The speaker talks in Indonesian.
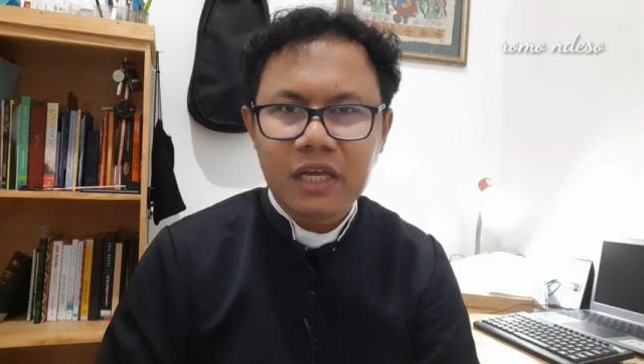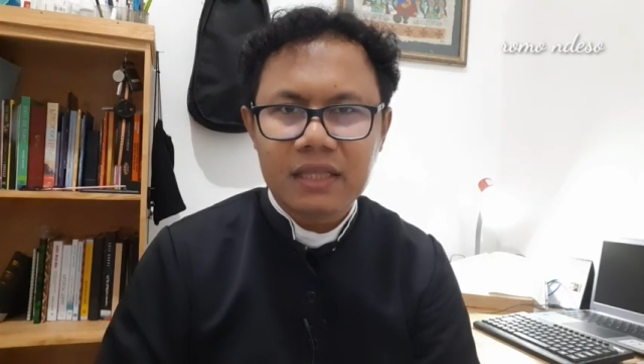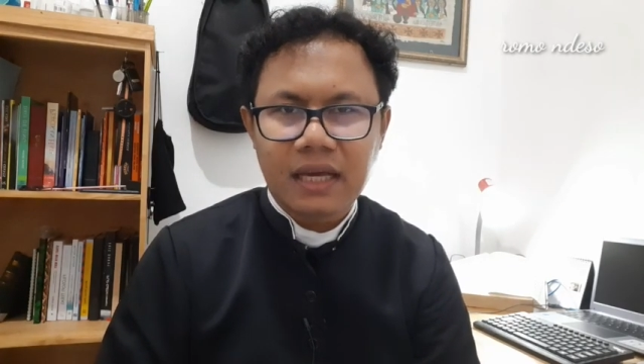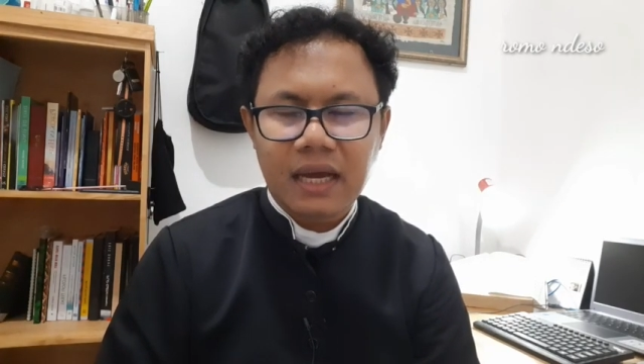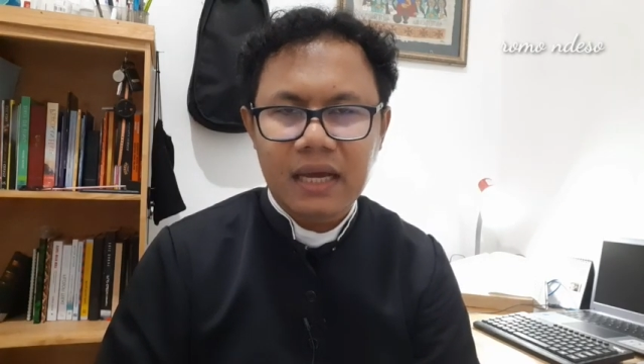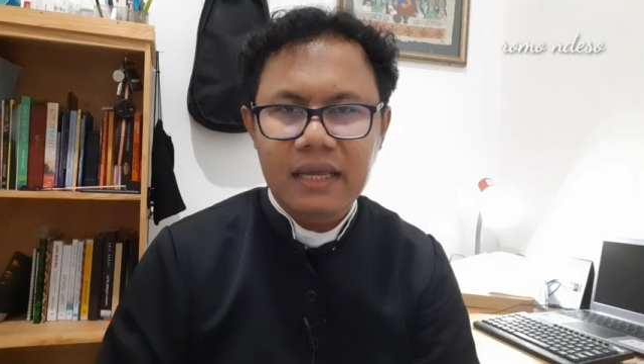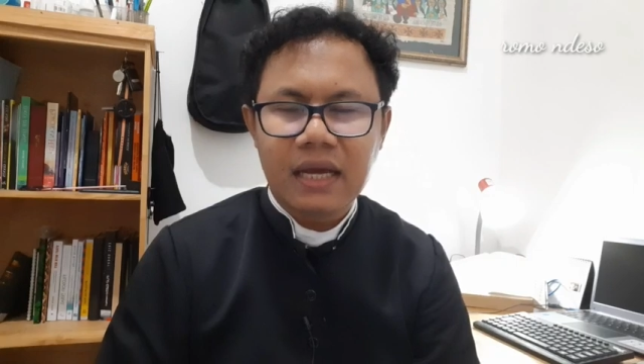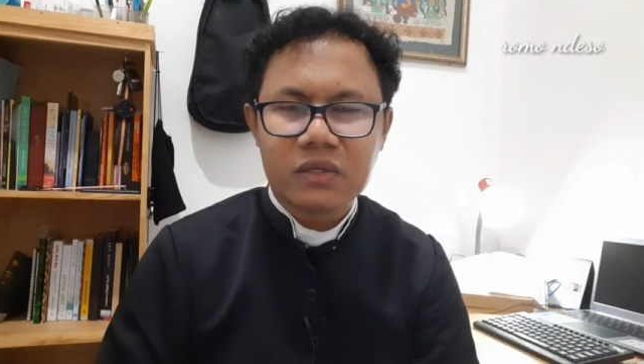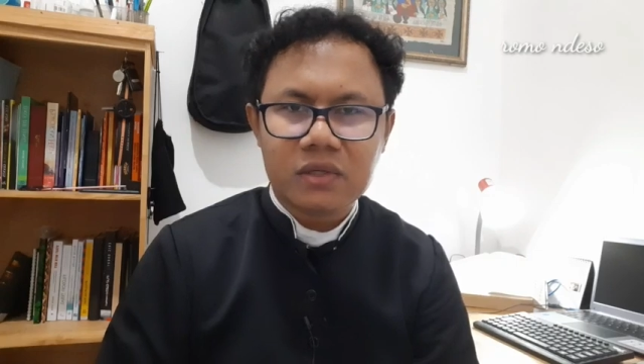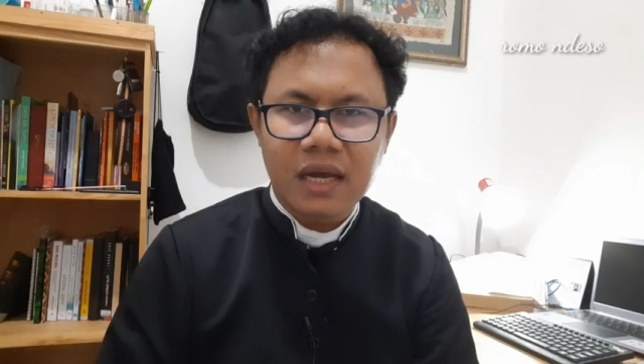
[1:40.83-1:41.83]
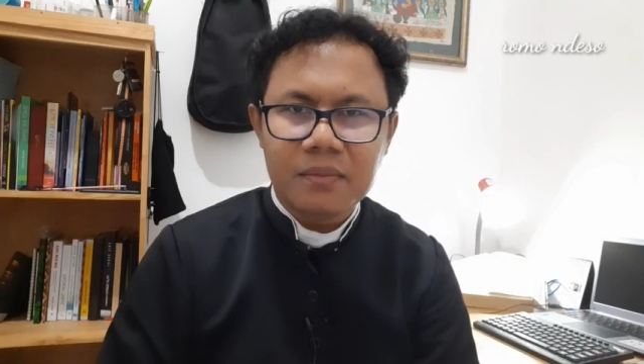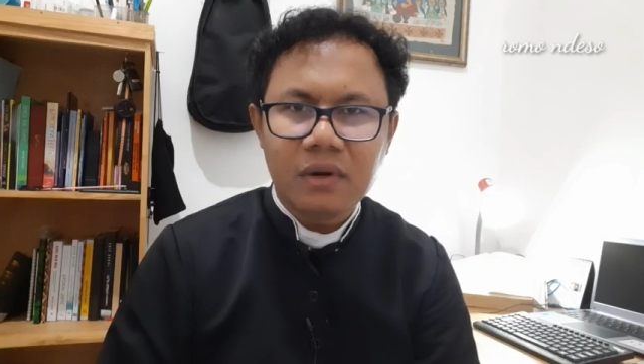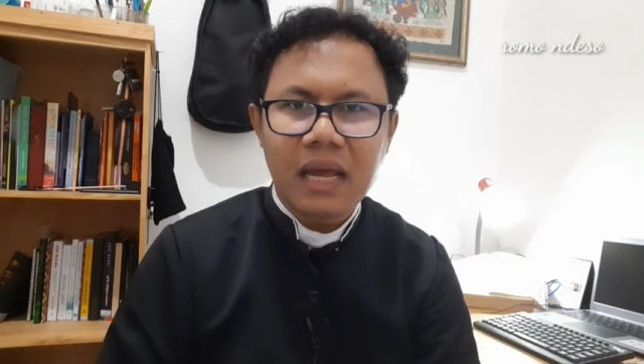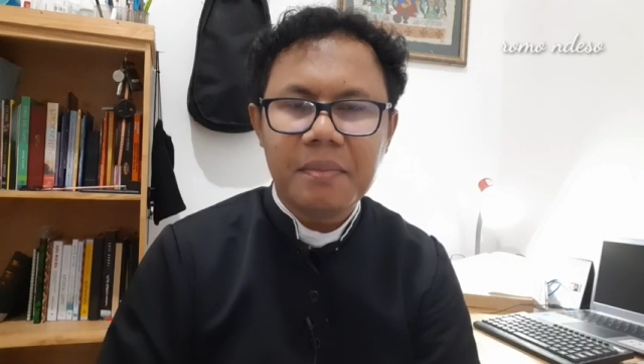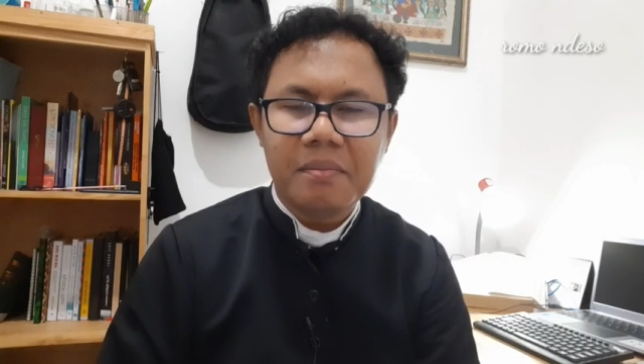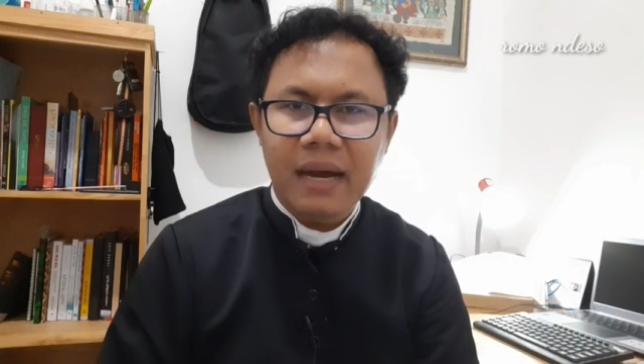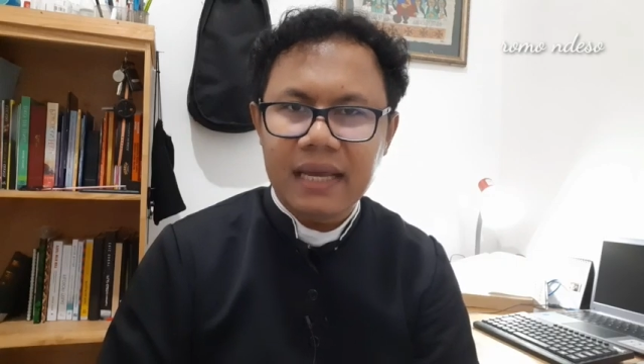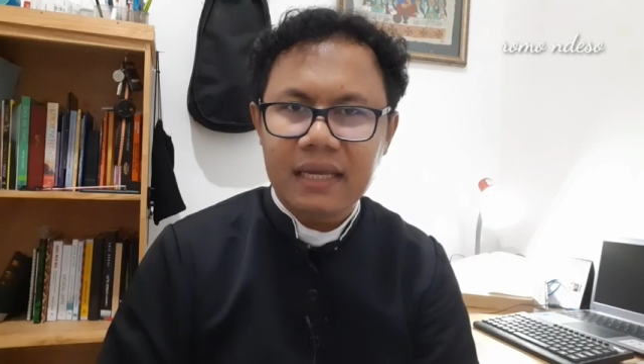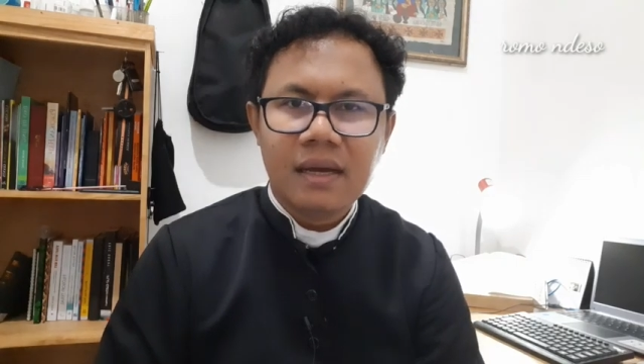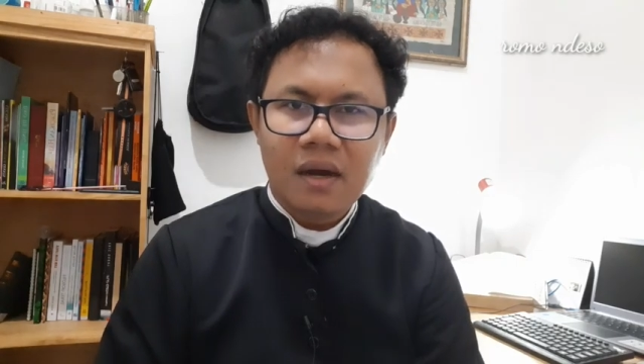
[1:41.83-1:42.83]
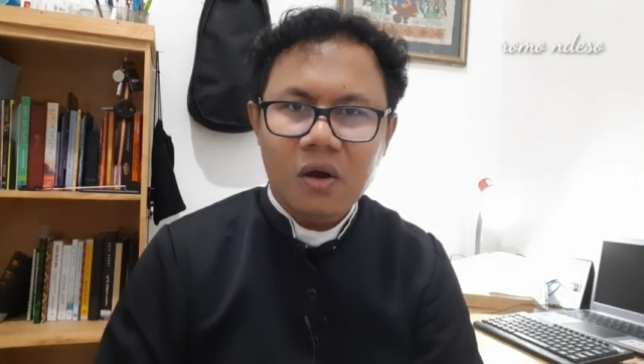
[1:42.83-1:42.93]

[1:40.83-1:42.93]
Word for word: kita yang sudah mulai membaik.